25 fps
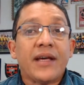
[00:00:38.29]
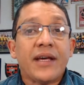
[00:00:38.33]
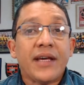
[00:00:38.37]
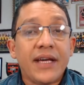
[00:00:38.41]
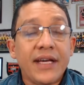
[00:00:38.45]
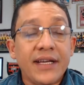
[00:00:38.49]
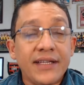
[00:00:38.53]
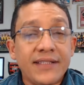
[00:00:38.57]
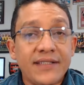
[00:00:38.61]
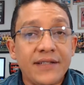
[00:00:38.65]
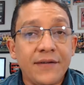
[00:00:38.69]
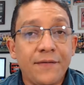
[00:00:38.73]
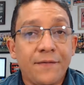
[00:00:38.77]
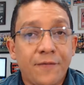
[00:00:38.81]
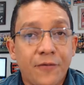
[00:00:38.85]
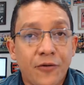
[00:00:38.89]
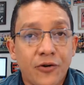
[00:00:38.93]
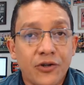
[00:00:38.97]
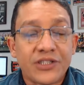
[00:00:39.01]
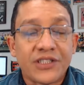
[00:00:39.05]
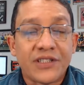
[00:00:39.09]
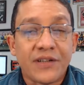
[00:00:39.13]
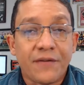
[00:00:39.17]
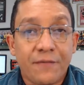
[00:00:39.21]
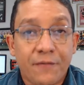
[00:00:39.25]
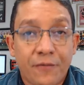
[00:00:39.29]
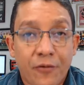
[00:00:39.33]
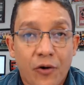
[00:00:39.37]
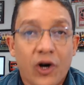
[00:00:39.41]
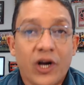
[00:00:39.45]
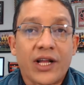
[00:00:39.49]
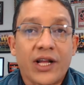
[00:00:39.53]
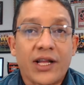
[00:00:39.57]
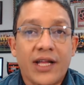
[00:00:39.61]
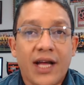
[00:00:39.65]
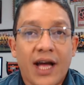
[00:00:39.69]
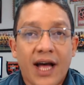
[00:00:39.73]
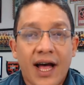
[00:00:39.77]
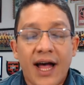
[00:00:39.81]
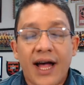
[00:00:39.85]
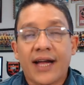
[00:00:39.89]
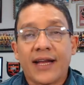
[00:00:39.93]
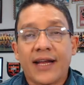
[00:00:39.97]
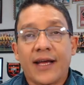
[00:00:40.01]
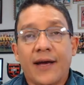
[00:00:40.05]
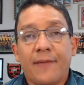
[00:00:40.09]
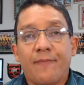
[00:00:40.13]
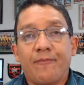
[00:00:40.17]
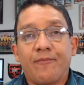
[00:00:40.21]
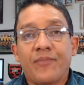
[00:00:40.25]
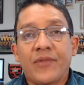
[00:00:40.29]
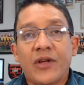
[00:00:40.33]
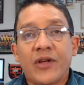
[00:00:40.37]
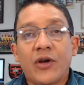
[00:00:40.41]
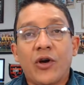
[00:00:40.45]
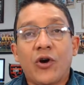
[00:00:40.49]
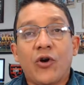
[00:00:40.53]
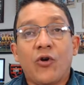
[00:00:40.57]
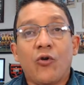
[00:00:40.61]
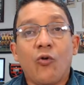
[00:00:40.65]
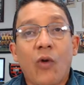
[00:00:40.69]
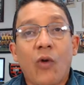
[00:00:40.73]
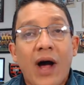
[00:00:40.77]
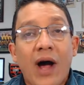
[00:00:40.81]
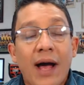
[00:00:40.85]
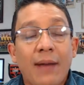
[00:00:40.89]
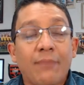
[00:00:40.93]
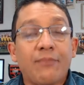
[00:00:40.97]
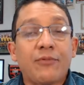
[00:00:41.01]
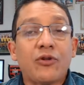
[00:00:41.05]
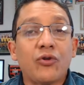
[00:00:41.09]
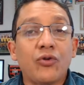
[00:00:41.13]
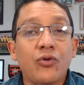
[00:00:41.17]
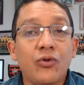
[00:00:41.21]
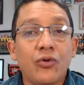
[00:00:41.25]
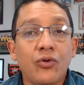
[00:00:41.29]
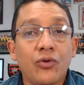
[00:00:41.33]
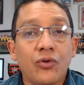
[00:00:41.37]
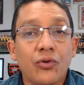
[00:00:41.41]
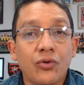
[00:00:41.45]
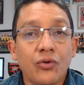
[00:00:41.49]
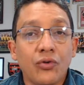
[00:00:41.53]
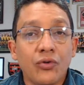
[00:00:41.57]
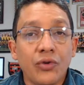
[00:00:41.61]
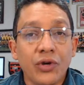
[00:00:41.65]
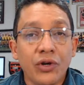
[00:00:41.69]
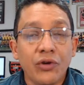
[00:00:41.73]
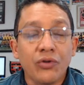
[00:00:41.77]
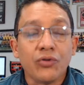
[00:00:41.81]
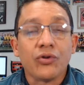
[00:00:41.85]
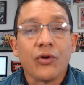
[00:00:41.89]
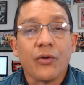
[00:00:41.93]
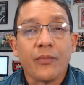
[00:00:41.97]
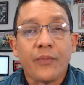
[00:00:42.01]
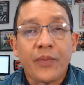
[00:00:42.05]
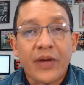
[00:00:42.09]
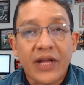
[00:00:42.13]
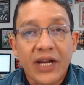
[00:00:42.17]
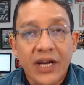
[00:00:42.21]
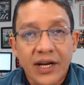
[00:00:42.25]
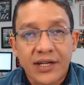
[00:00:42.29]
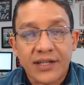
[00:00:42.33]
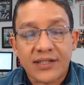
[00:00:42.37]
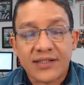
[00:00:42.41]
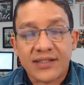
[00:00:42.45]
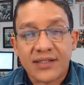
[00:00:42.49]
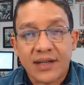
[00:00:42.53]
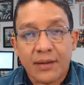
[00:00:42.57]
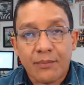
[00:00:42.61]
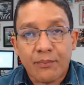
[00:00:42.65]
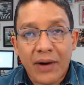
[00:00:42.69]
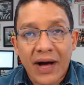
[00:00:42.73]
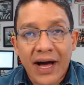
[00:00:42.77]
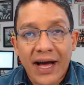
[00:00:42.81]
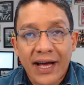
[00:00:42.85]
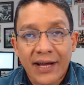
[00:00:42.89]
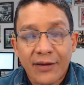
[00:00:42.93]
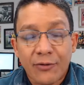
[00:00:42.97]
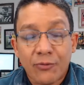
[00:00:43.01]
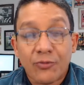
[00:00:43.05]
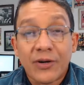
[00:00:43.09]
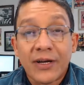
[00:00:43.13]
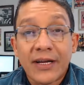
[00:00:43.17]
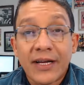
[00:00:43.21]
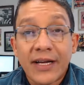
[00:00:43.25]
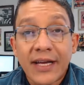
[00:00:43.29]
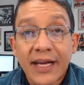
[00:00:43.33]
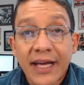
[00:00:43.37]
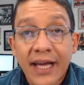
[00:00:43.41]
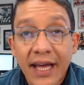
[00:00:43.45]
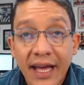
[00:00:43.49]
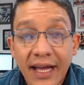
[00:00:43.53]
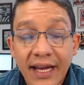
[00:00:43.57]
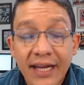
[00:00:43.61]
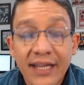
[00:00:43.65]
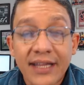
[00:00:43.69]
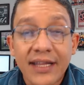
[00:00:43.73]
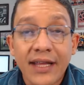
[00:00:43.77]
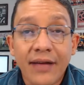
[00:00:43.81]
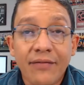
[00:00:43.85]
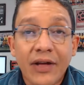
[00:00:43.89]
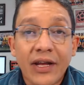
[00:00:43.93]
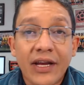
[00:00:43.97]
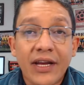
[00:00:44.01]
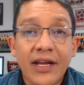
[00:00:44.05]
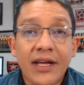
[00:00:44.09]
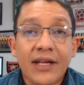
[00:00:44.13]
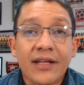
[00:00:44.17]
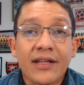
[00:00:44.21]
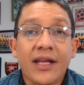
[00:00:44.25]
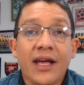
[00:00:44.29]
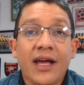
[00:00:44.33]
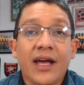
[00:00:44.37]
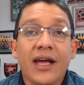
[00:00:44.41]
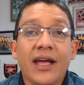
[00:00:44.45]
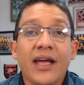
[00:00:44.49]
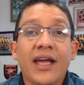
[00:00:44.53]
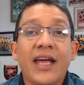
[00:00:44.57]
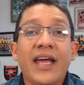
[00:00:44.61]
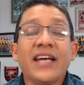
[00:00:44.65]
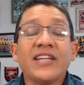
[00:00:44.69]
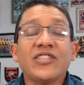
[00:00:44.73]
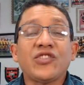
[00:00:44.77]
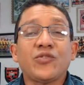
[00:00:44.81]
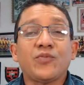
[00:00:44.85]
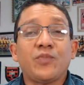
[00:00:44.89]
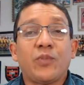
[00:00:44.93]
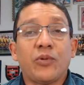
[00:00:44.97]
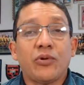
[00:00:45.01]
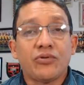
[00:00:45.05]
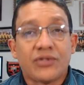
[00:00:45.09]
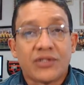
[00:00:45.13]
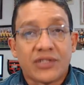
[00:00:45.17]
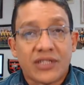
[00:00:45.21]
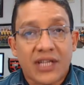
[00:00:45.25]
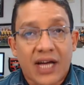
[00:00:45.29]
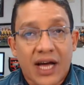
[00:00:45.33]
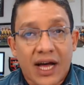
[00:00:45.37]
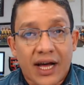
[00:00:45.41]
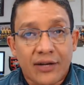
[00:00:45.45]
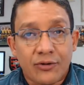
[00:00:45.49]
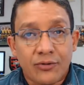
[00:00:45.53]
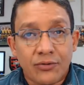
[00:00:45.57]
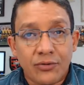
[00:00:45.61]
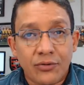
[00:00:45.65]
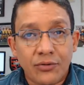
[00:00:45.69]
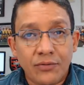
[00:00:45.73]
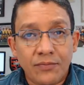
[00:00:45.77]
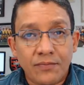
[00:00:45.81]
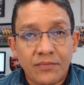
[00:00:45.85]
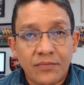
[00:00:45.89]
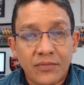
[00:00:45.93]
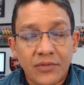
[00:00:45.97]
E se fosse fora da área, o árbitro Wilton Pereira Sampaio, ele deveria ter expulsado,